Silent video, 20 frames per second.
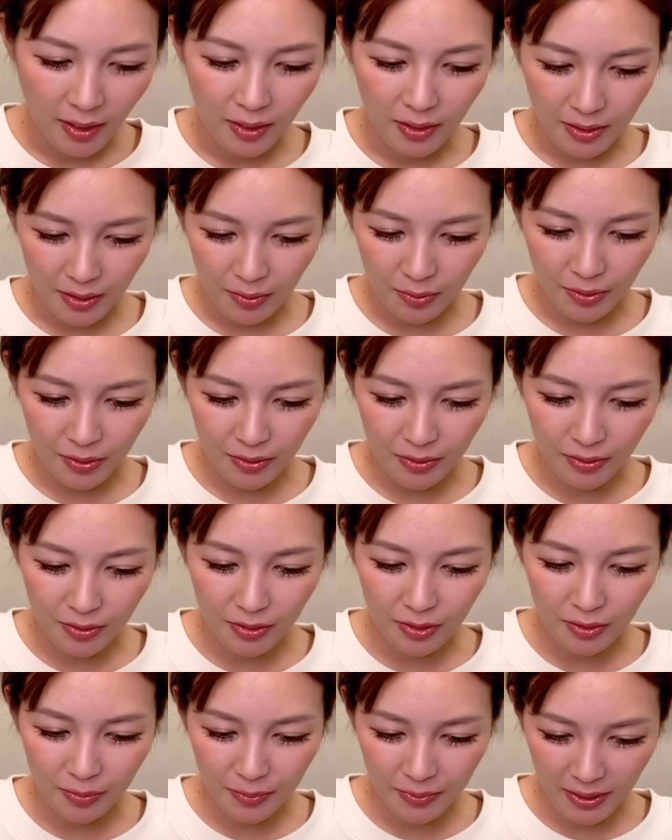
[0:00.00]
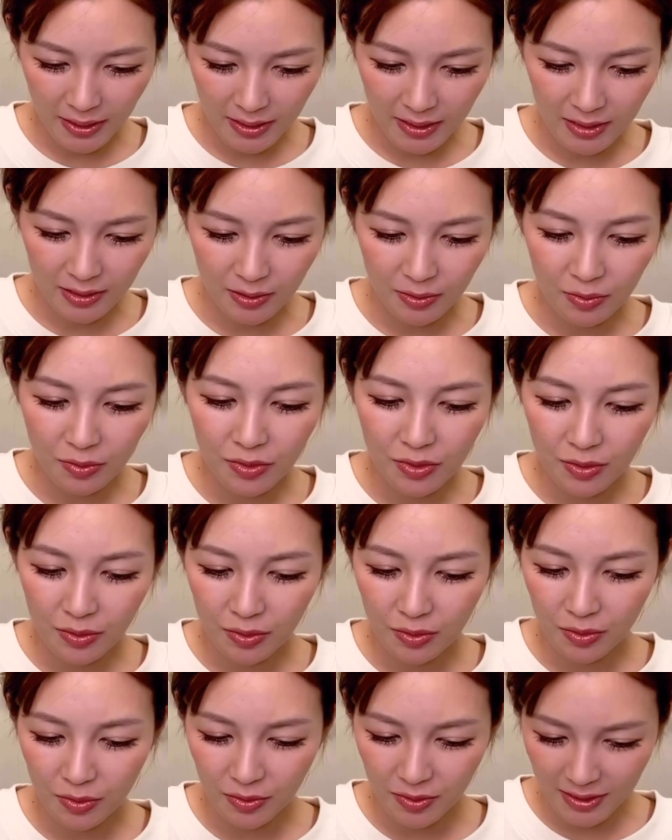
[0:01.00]
今日 YouTube できつ音
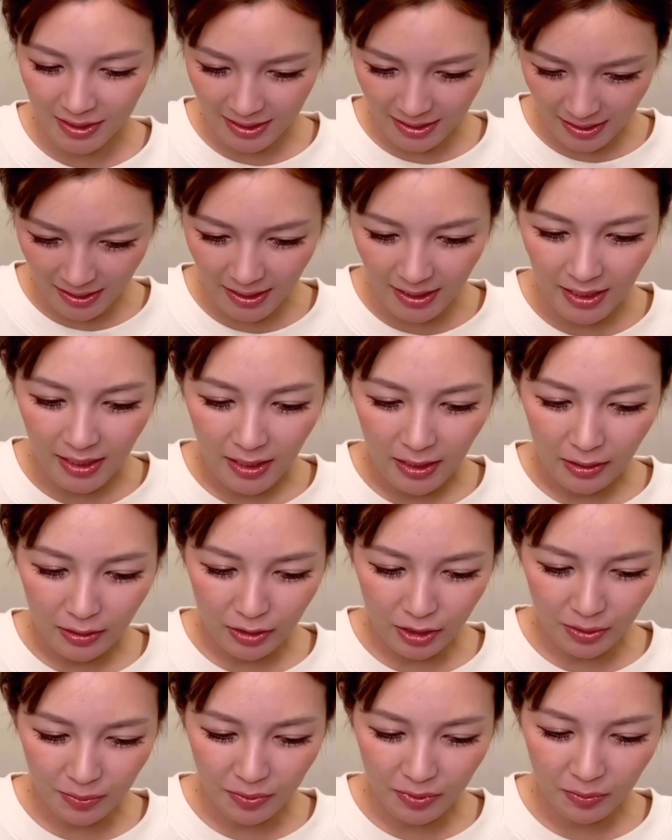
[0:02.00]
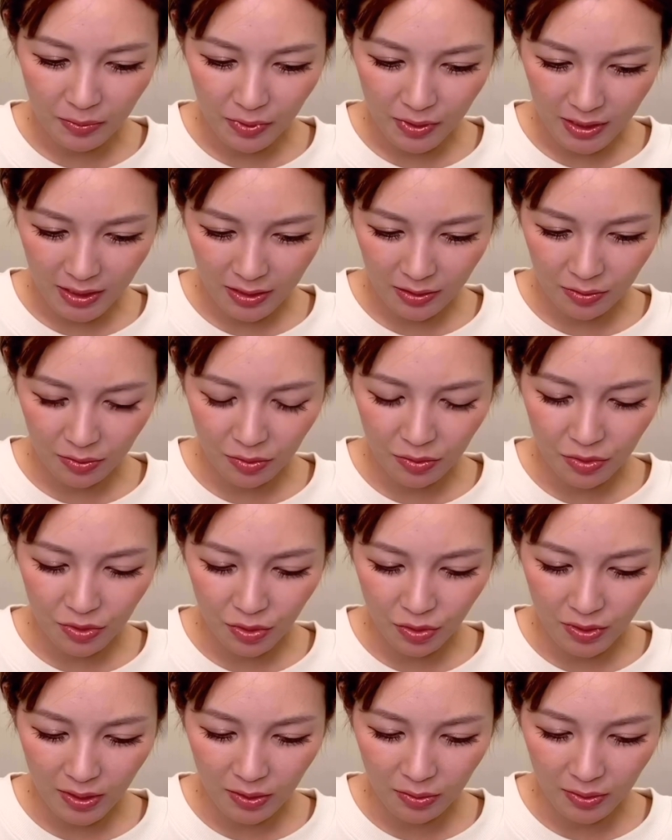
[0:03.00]
症を知り、自分もきつ音症
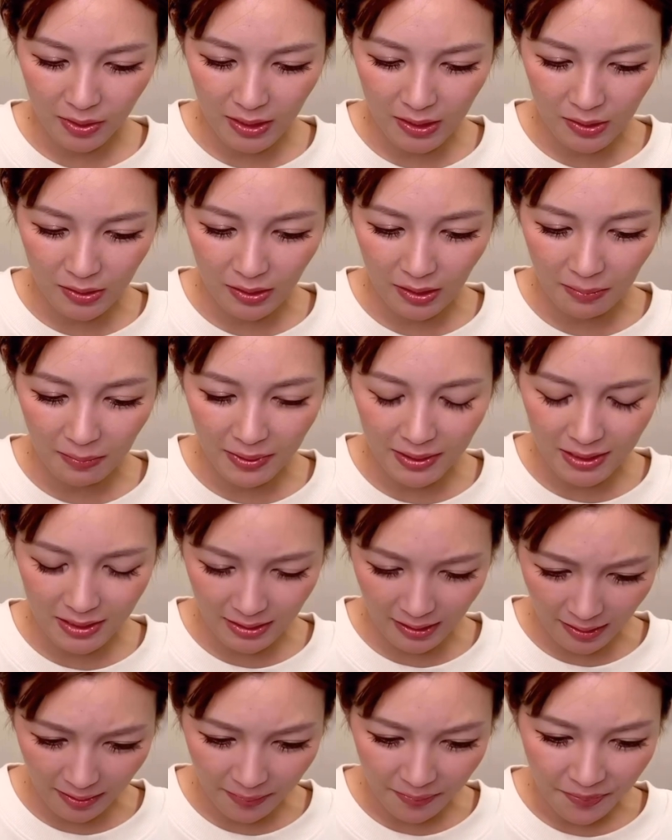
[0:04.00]
だと気づきました。